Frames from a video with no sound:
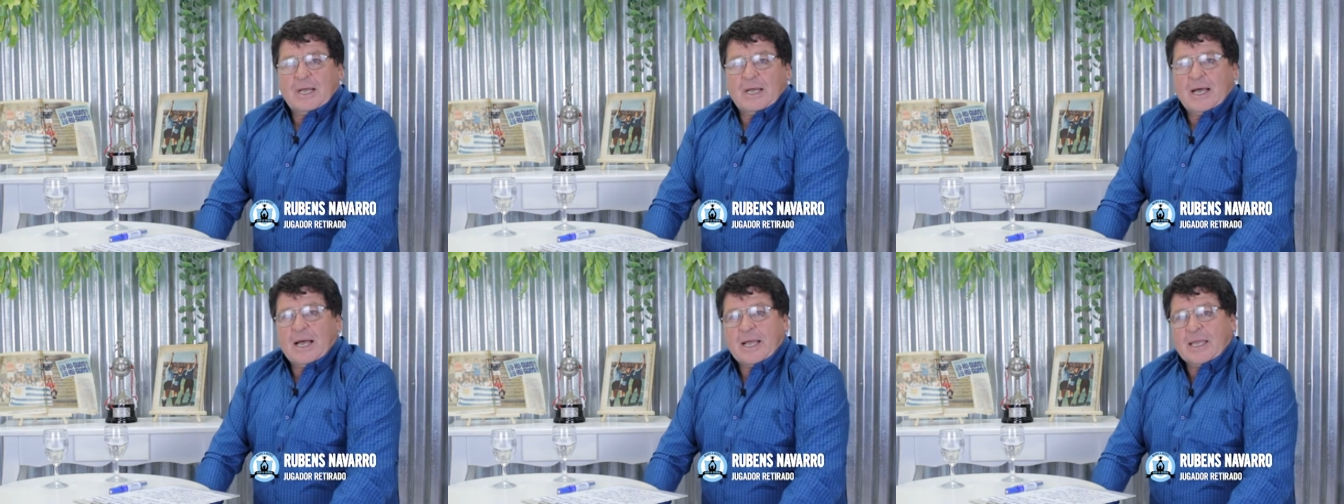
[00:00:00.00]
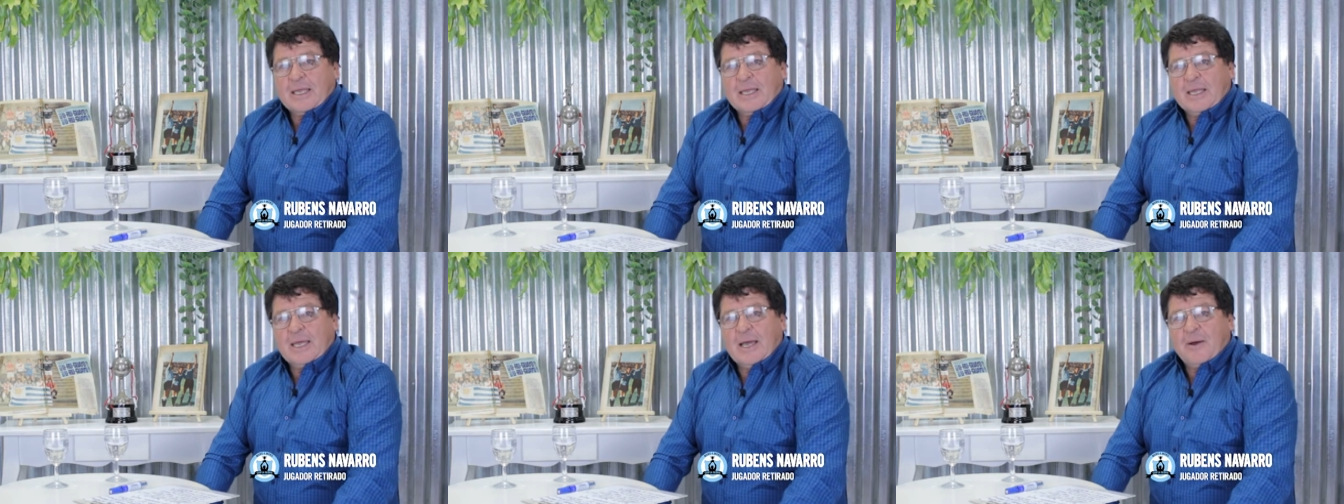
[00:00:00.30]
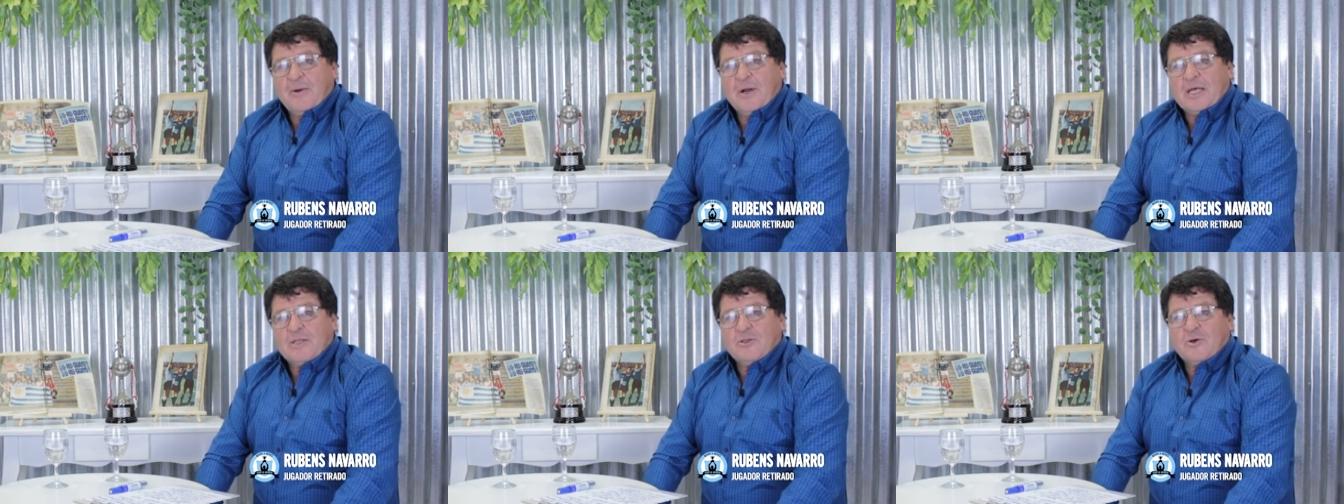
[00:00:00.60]
aquí
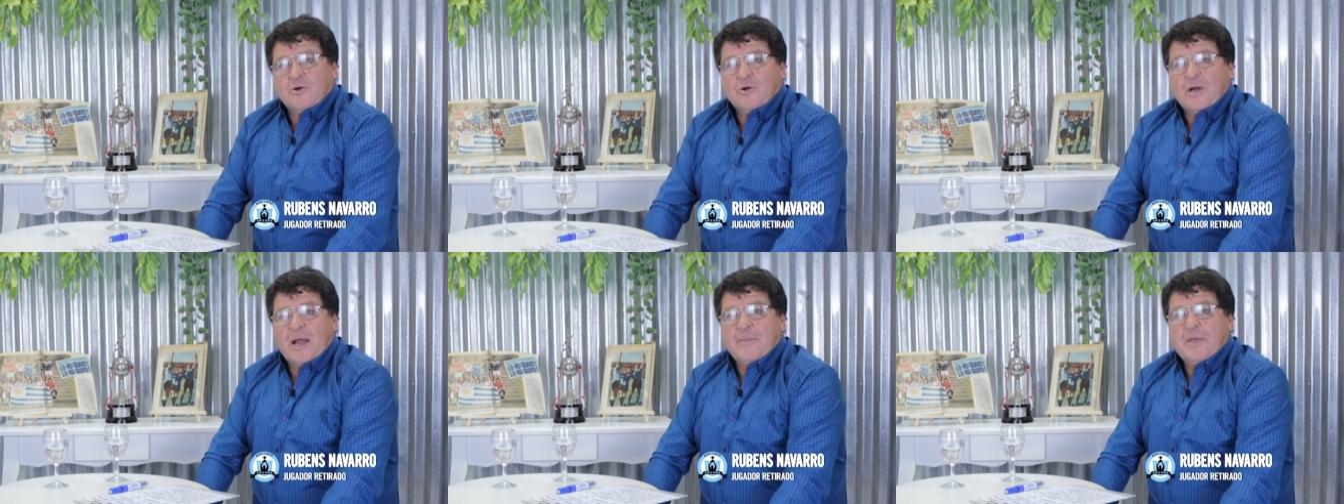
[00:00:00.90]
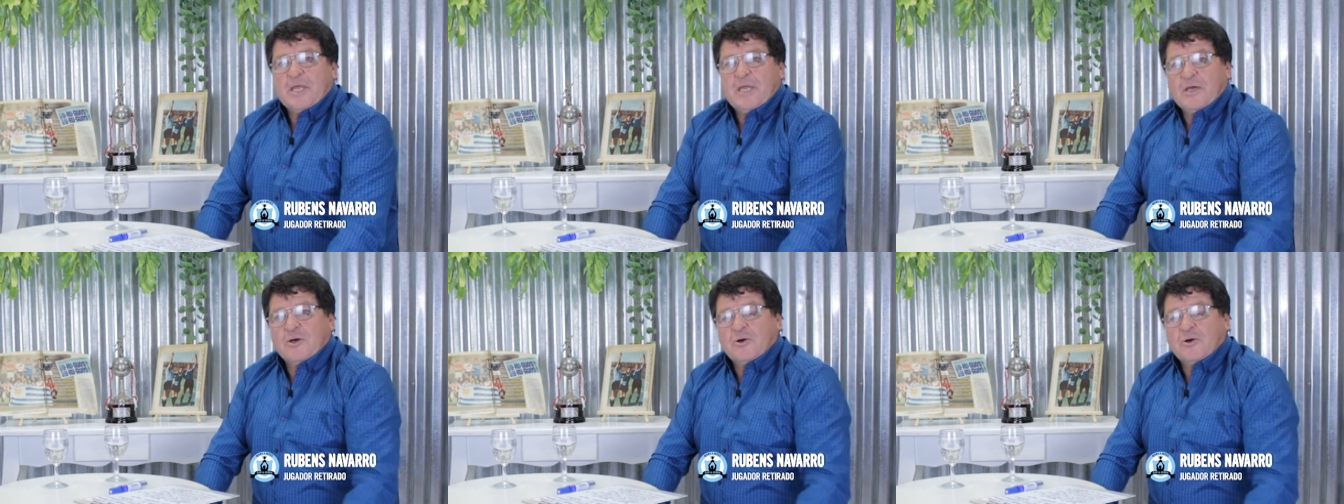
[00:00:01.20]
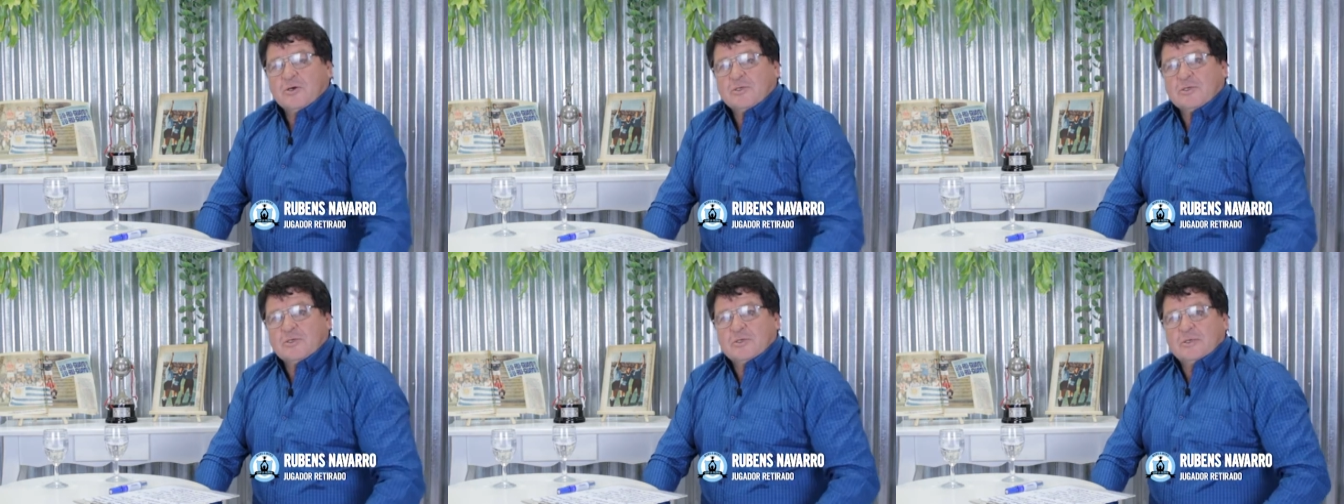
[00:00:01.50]
hablando con
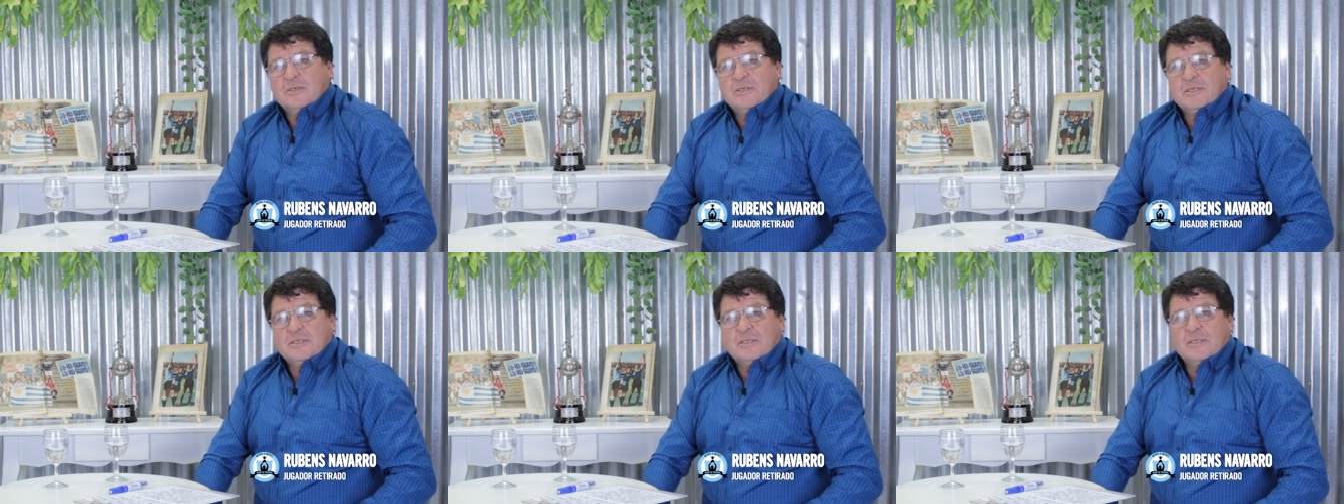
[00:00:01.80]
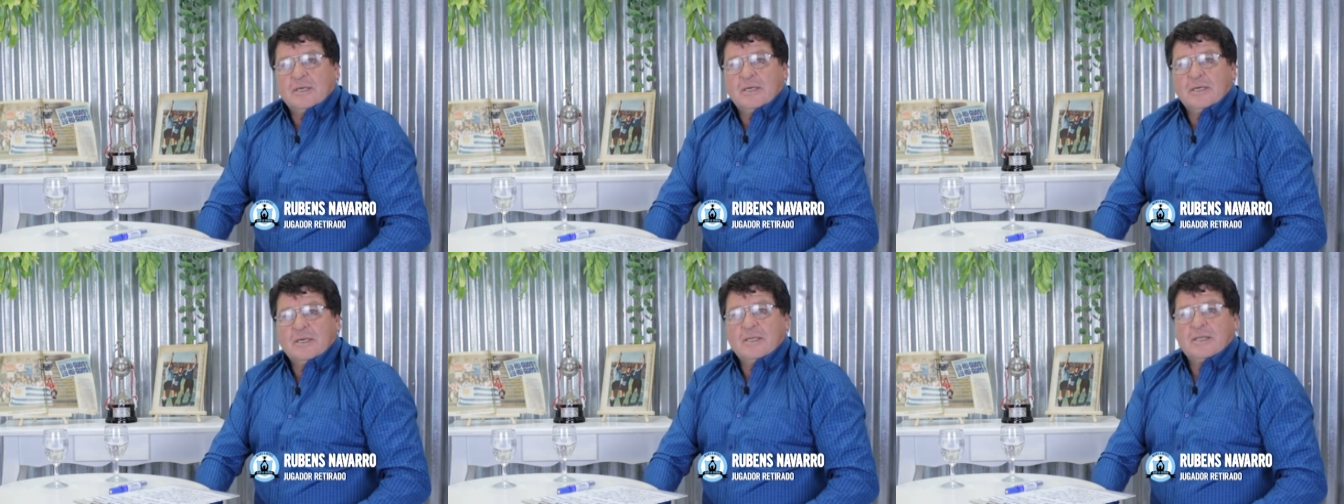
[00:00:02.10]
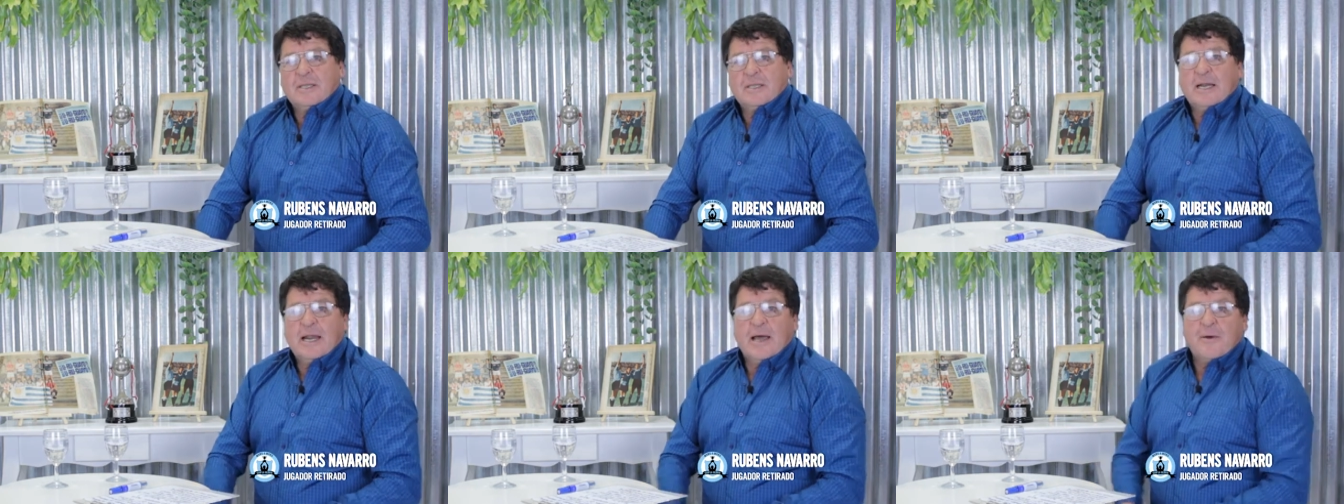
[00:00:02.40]
amigos
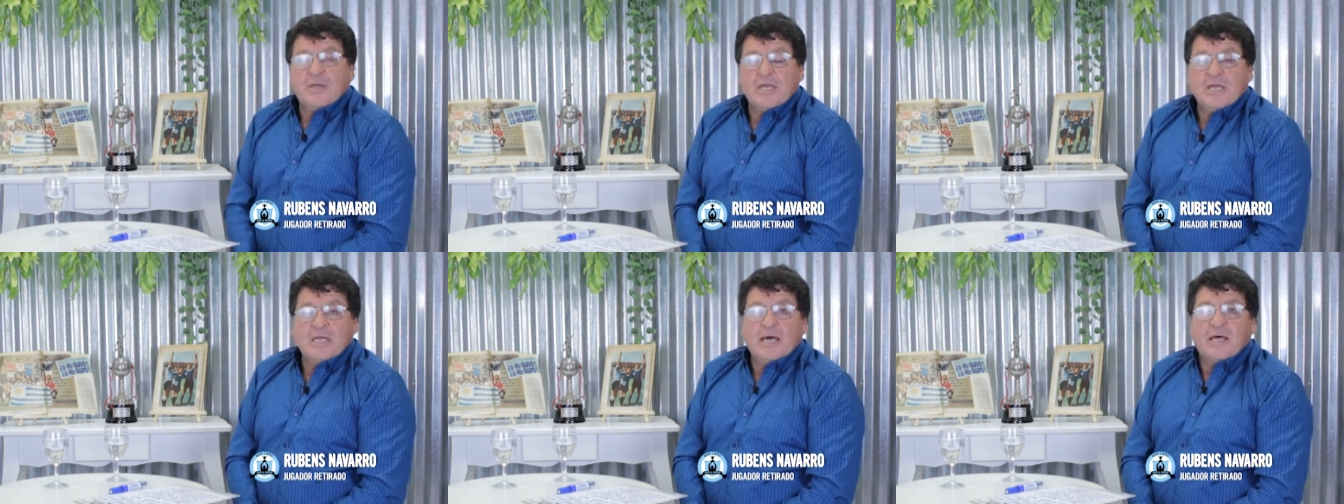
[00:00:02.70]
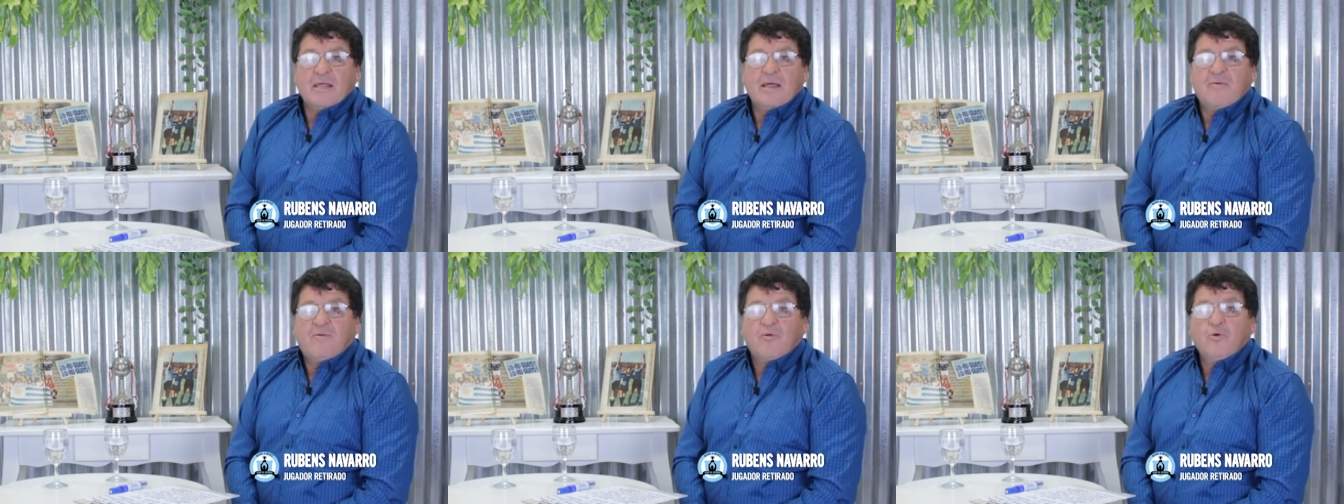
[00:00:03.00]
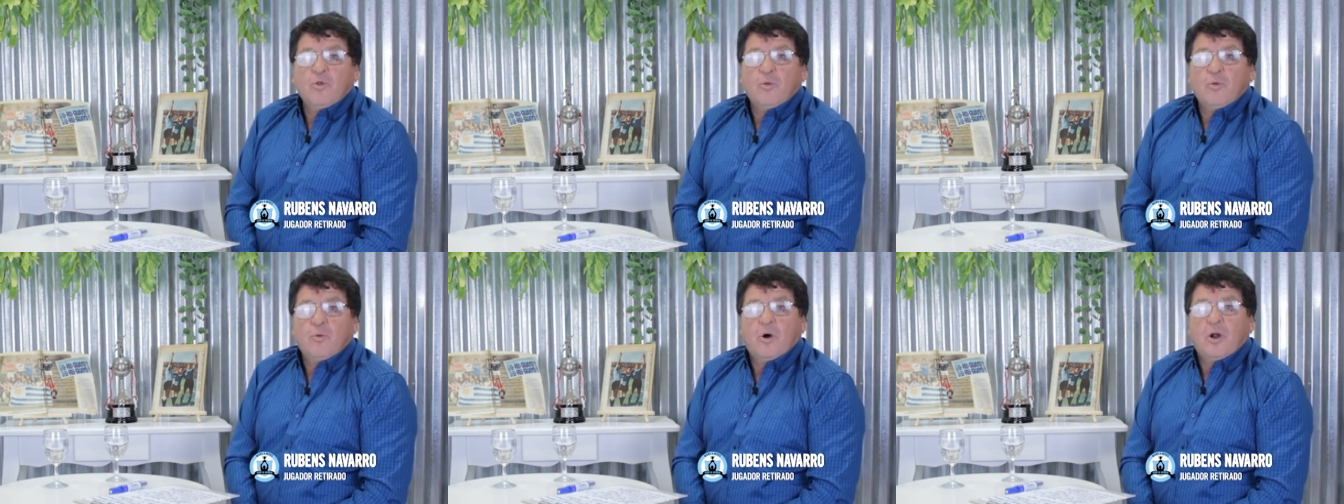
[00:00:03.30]
de, la vida, del
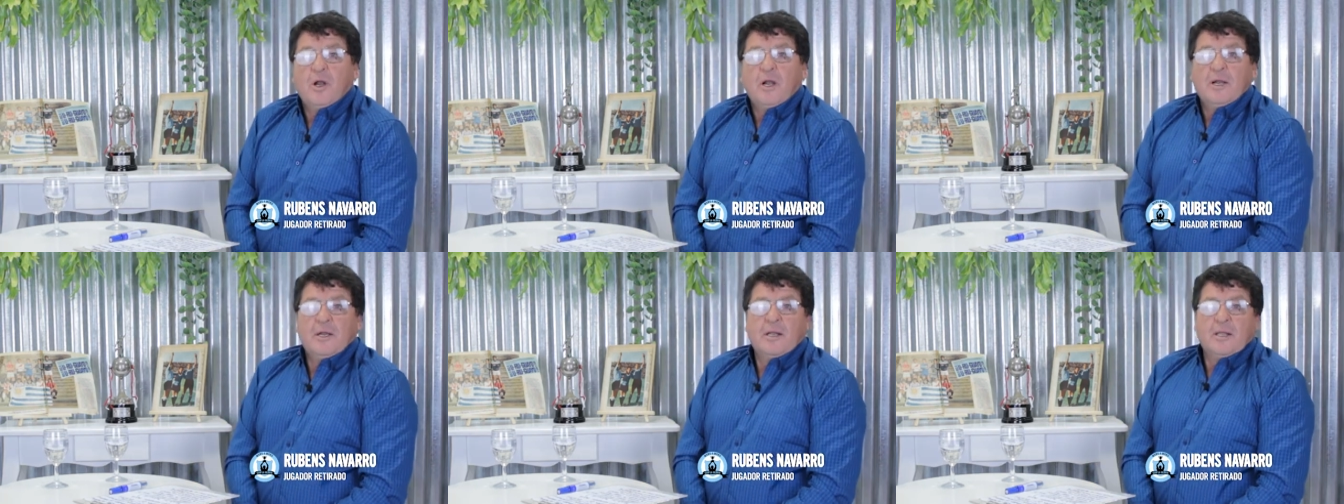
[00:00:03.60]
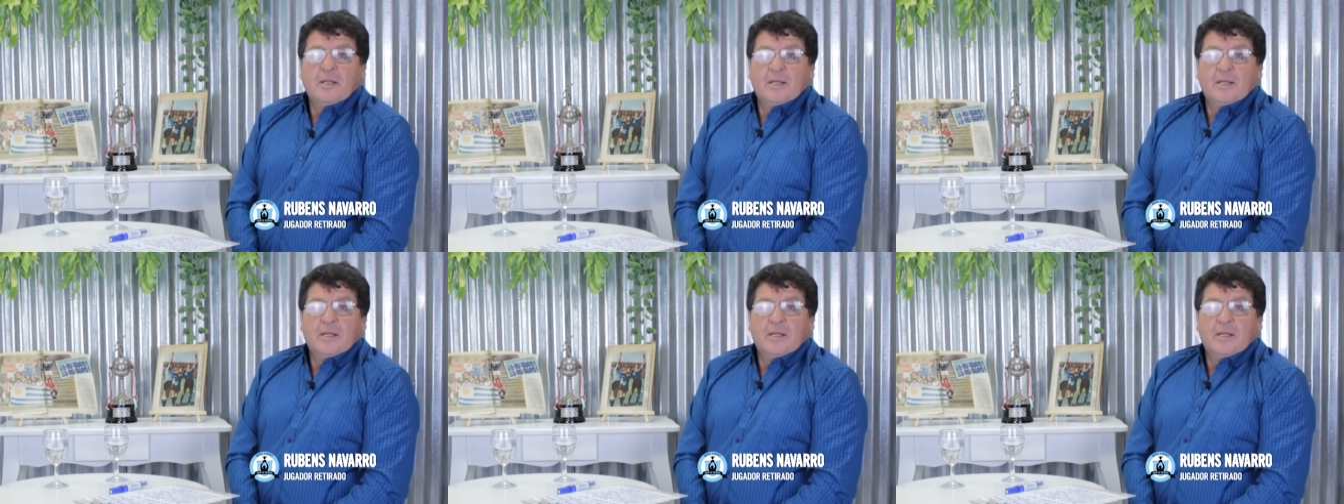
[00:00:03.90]
fútbol.